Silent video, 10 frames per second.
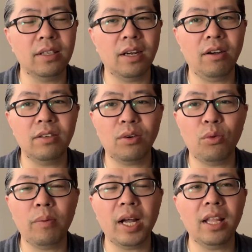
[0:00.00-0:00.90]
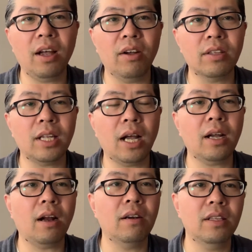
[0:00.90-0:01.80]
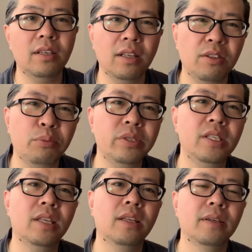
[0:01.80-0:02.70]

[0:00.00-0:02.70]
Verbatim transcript: 然后这胡说八道呢，他告诉人家，人家都不信。